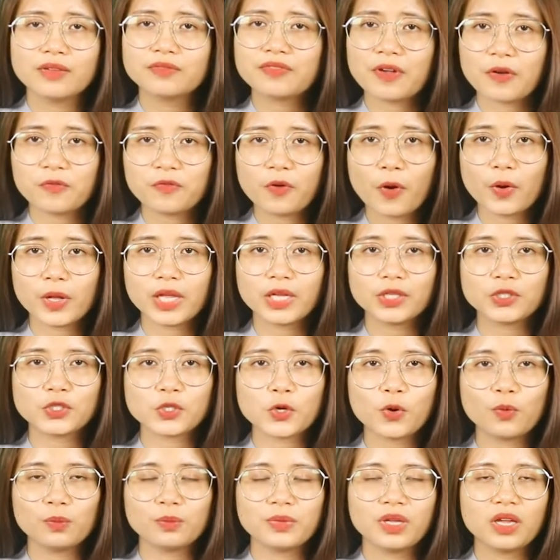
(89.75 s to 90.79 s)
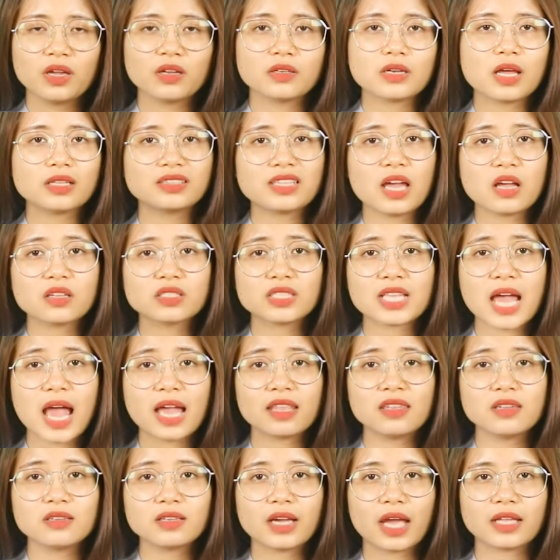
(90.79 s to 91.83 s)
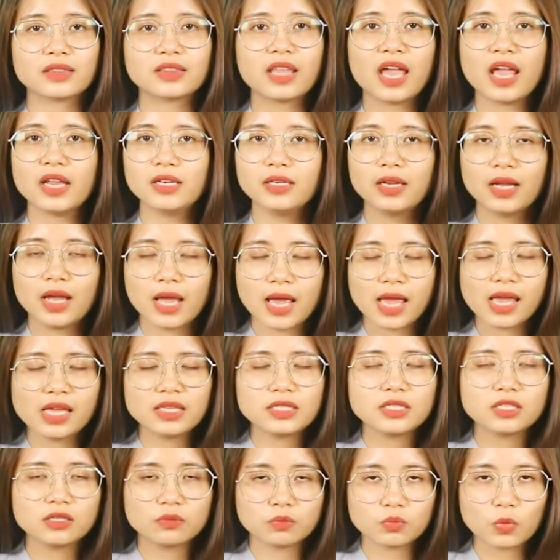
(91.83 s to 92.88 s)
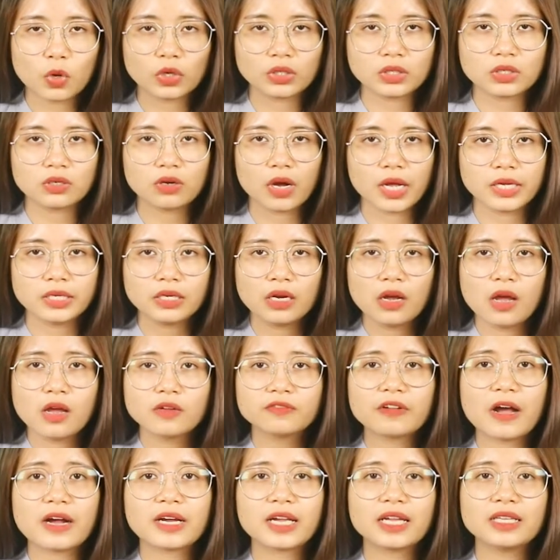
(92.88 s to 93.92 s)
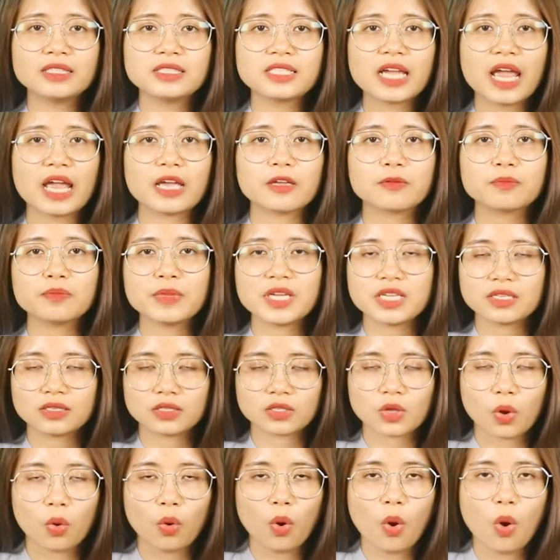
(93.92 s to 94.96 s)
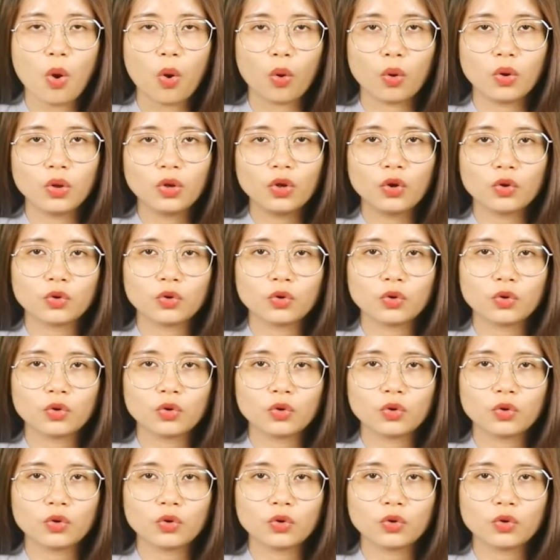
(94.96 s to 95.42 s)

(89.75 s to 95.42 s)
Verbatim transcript: và vô hình chung đã tạo ra những cái tên hết sức buồn cười và khiến trẻ bị xấu hổ